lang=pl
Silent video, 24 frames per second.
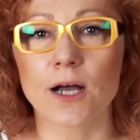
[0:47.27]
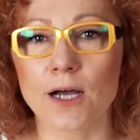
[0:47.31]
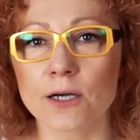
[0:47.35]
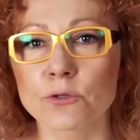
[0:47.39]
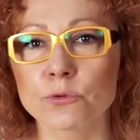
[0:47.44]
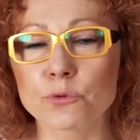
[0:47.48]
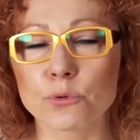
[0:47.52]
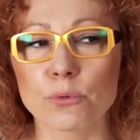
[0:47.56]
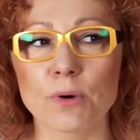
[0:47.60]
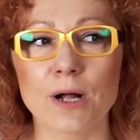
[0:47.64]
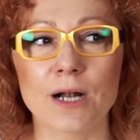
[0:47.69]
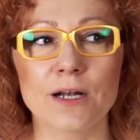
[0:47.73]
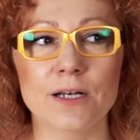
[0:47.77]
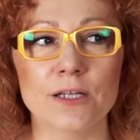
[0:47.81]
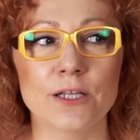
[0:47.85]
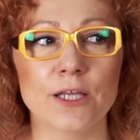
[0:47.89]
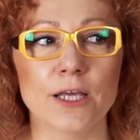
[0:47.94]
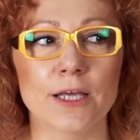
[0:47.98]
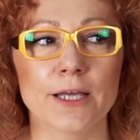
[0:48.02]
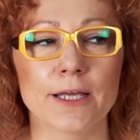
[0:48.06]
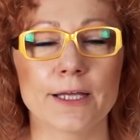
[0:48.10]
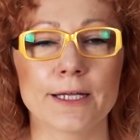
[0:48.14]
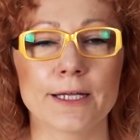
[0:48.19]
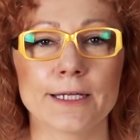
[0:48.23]

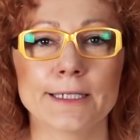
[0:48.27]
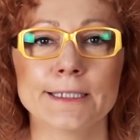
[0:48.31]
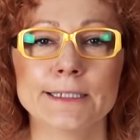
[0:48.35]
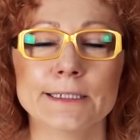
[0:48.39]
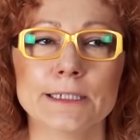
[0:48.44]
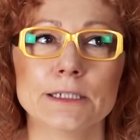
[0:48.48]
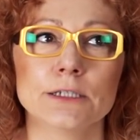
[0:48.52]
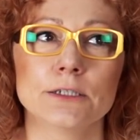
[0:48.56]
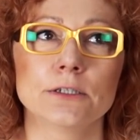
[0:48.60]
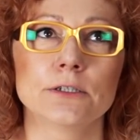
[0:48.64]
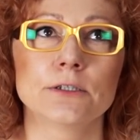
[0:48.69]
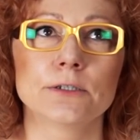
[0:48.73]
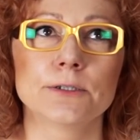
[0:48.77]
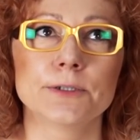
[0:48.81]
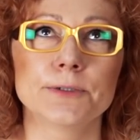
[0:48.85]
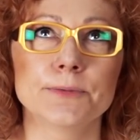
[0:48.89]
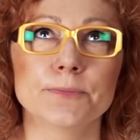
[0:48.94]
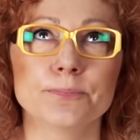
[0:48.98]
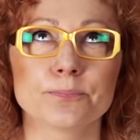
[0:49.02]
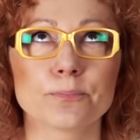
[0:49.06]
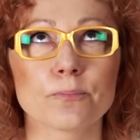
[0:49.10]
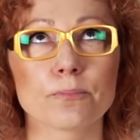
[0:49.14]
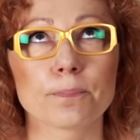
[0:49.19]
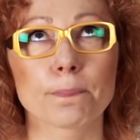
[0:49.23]
Aktualnie
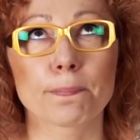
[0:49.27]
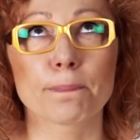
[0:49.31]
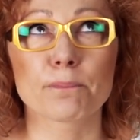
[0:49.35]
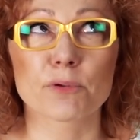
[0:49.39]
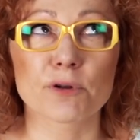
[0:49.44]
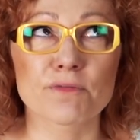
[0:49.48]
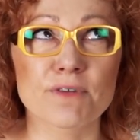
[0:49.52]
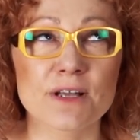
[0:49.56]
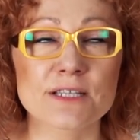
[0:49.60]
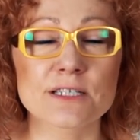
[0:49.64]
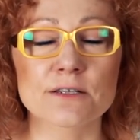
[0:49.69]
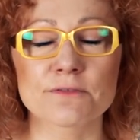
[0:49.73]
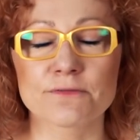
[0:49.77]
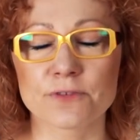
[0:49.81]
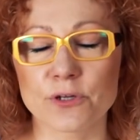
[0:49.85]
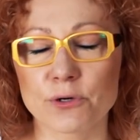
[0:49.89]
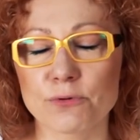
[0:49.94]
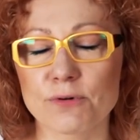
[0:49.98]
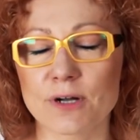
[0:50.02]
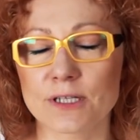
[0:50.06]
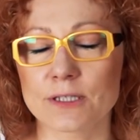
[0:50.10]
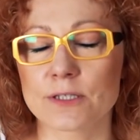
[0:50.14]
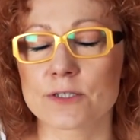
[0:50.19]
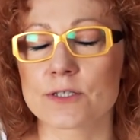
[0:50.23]
mm, prowadzę
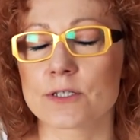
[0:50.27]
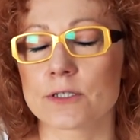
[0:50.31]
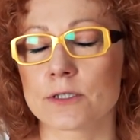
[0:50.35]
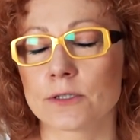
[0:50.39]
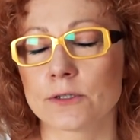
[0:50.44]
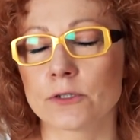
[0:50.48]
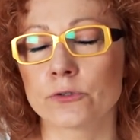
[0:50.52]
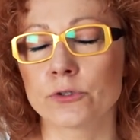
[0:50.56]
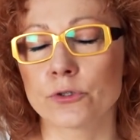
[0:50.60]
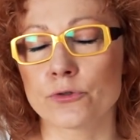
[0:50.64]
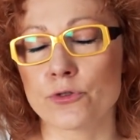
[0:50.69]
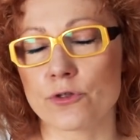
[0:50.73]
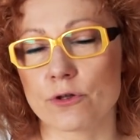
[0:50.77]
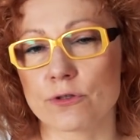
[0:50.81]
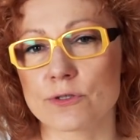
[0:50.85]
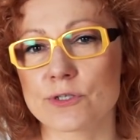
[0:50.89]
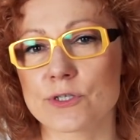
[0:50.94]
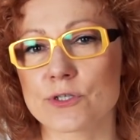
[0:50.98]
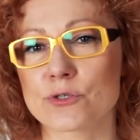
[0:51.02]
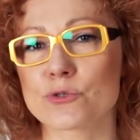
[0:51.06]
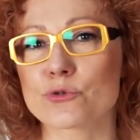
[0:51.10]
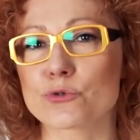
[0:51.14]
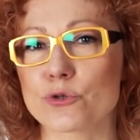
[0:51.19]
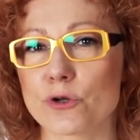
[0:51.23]
wykład
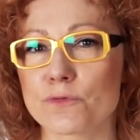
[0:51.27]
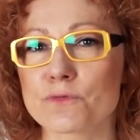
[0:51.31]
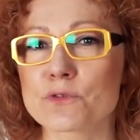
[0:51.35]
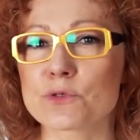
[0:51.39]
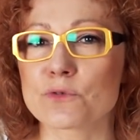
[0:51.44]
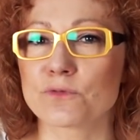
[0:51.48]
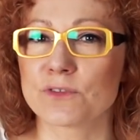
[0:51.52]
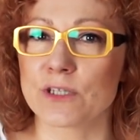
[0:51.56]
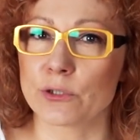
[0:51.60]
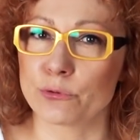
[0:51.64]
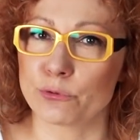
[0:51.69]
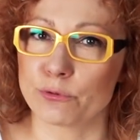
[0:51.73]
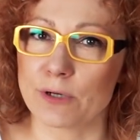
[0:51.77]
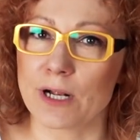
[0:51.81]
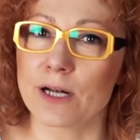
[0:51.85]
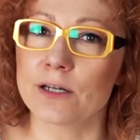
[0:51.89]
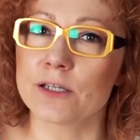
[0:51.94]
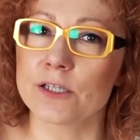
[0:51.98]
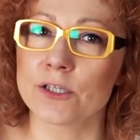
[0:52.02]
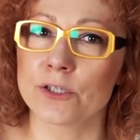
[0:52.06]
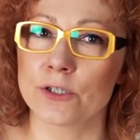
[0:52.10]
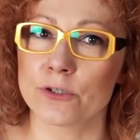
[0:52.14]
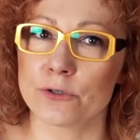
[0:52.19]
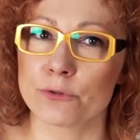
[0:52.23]
dotyczący surowców
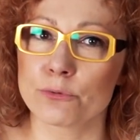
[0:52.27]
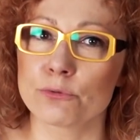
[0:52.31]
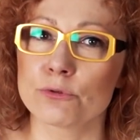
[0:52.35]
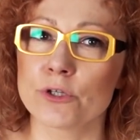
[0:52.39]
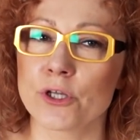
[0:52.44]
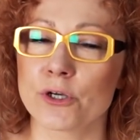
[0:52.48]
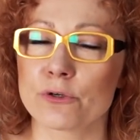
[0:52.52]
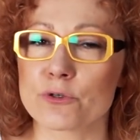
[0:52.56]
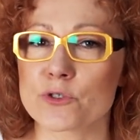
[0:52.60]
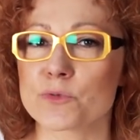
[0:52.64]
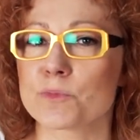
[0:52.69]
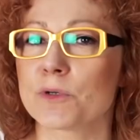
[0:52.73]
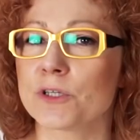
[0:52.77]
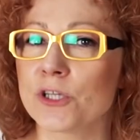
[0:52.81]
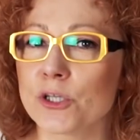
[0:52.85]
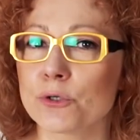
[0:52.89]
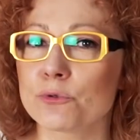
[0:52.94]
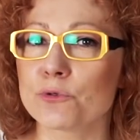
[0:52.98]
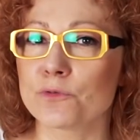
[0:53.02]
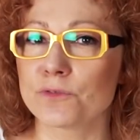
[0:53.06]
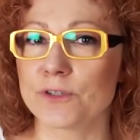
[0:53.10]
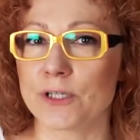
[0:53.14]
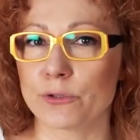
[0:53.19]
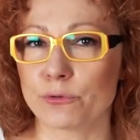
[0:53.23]
naturalnych i ogólnie
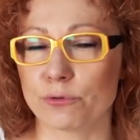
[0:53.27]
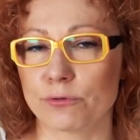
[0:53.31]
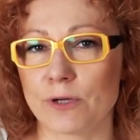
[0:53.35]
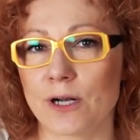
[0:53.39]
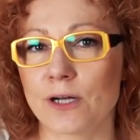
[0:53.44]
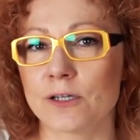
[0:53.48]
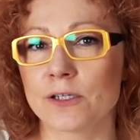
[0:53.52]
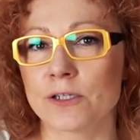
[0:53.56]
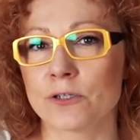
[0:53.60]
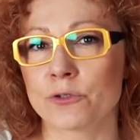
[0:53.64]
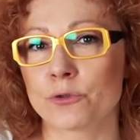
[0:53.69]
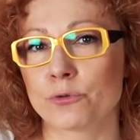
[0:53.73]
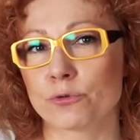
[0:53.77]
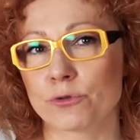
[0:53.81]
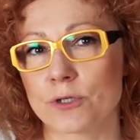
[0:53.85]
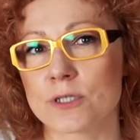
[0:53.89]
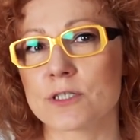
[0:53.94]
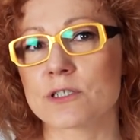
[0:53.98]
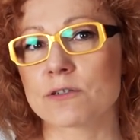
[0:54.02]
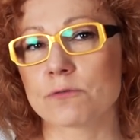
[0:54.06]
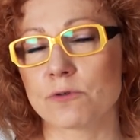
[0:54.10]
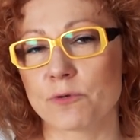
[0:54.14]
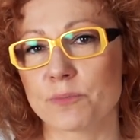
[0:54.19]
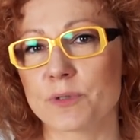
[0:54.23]
kosmetyków naturalnych, które
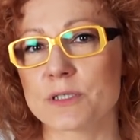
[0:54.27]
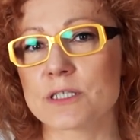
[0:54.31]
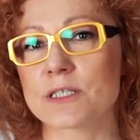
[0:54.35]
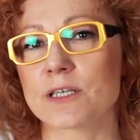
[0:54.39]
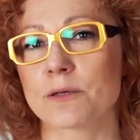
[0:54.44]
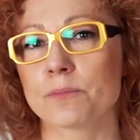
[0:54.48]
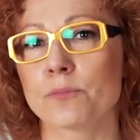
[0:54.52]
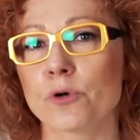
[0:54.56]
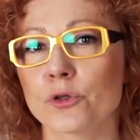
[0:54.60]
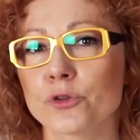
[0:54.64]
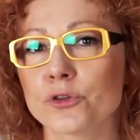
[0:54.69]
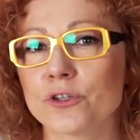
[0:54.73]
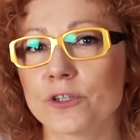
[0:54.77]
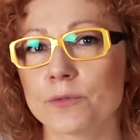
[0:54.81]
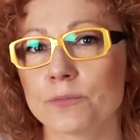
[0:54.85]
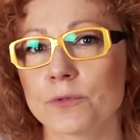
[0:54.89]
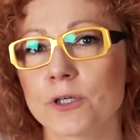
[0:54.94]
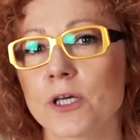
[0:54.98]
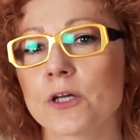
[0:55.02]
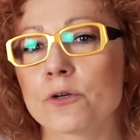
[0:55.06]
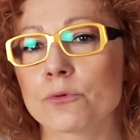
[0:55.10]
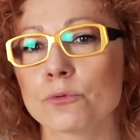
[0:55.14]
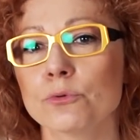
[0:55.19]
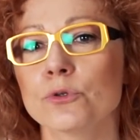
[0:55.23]
są obecnie modnym
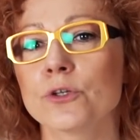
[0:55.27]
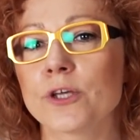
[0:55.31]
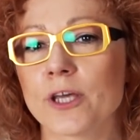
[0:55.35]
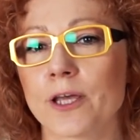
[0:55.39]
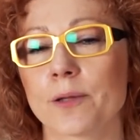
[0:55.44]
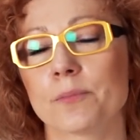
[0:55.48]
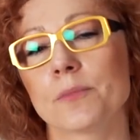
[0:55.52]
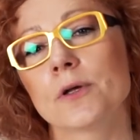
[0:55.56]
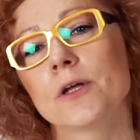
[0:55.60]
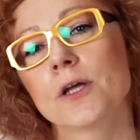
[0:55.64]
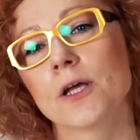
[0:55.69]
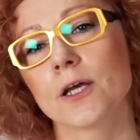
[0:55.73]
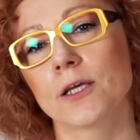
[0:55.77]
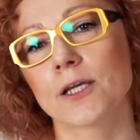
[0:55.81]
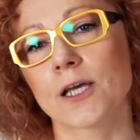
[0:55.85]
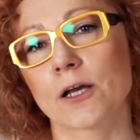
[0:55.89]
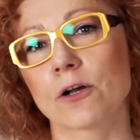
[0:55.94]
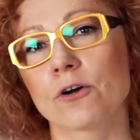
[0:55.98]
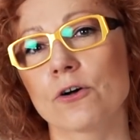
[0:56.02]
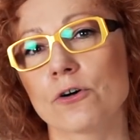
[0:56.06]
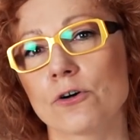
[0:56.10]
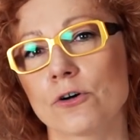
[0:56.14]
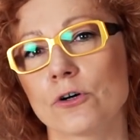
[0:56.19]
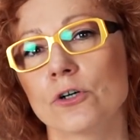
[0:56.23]
kierunkiem
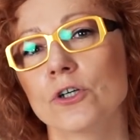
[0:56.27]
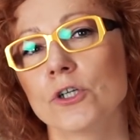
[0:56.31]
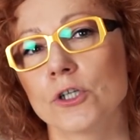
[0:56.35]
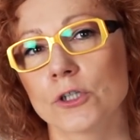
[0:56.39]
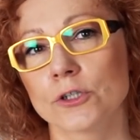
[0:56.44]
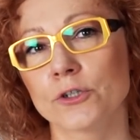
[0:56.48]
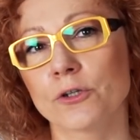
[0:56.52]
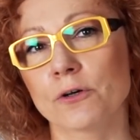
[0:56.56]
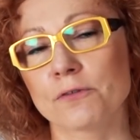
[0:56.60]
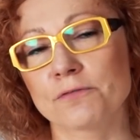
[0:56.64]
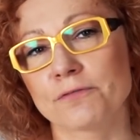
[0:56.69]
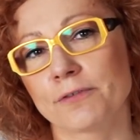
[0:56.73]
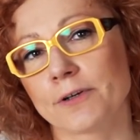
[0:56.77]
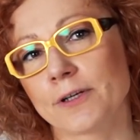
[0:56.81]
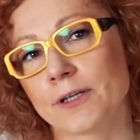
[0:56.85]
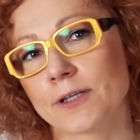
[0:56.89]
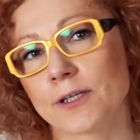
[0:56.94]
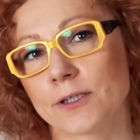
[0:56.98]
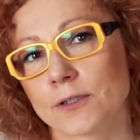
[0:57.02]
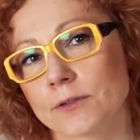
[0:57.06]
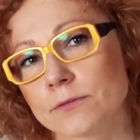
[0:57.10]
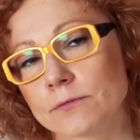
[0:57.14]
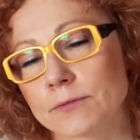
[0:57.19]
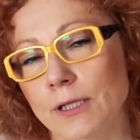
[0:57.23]
jako
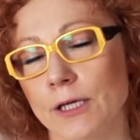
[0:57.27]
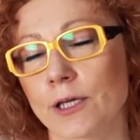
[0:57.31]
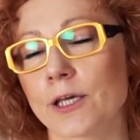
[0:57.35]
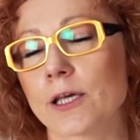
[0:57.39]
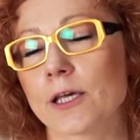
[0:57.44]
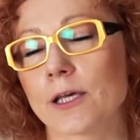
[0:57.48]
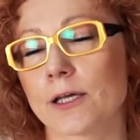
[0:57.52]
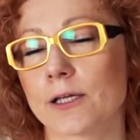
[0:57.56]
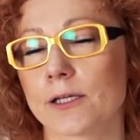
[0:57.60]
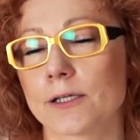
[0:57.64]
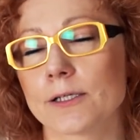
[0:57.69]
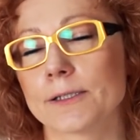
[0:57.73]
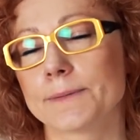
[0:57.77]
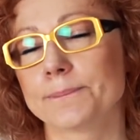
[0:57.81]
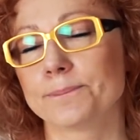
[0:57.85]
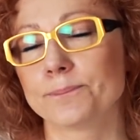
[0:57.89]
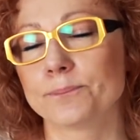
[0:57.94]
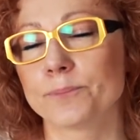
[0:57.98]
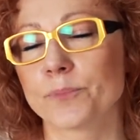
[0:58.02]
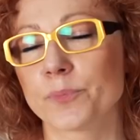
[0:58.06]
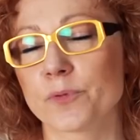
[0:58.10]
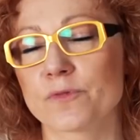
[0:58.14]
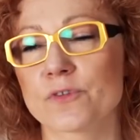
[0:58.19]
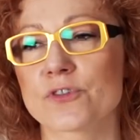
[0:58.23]
nowe takie,
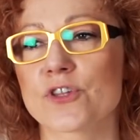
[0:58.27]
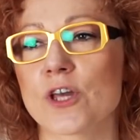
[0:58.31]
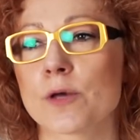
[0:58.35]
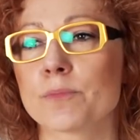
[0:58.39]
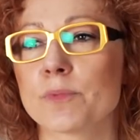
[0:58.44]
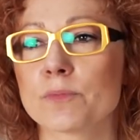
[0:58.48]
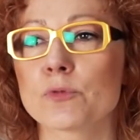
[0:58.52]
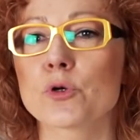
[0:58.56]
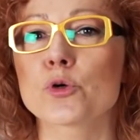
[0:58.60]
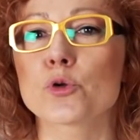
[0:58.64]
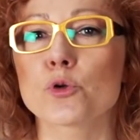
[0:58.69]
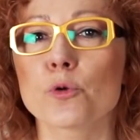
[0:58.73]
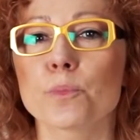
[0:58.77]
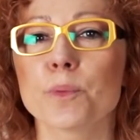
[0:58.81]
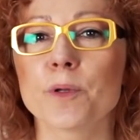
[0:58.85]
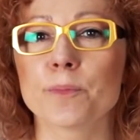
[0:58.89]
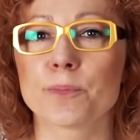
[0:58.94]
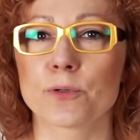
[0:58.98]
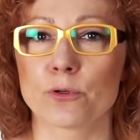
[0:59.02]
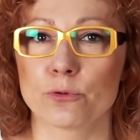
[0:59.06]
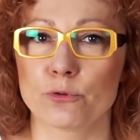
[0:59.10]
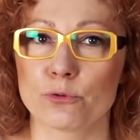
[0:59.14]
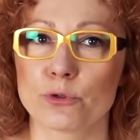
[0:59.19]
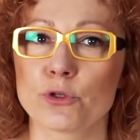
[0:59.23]
mm, powiedziałabym, grupy
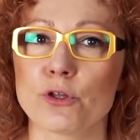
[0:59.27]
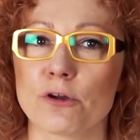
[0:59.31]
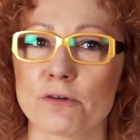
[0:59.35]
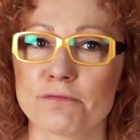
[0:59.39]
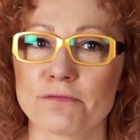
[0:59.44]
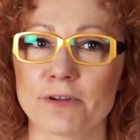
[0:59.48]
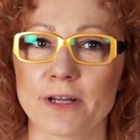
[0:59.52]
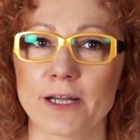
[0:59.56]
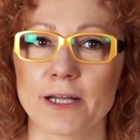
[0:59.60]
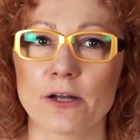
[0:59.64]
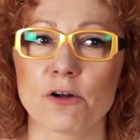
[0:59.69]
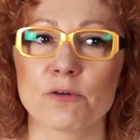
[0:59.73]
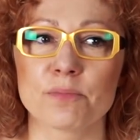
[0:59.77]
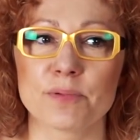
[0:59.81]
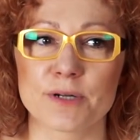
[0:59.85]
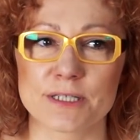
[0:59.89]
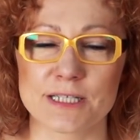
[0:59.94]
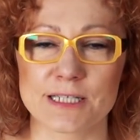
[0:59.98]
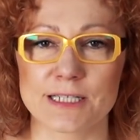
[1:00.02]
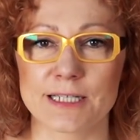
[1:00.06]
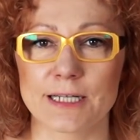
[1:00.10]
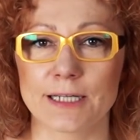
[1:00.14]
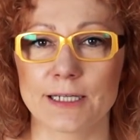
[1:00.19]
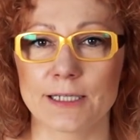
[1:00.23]
produktowe
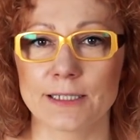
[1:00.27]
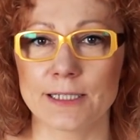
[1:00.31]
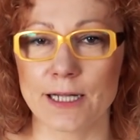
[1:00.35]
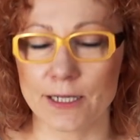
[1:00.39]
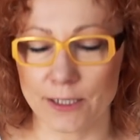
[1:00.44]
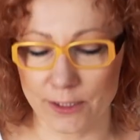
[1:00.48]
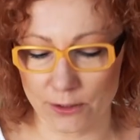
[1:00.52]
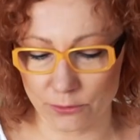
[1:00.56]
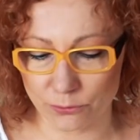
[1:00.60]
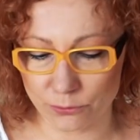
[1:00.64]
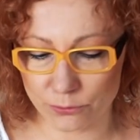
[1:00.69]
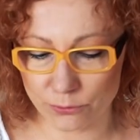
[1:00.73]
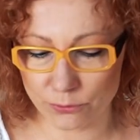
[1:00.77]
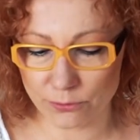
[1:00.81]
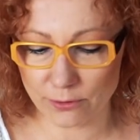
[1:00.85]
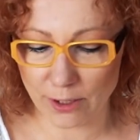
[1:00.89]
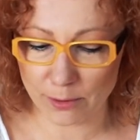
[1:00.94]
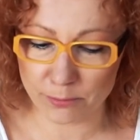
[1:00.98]
obecne na rynku,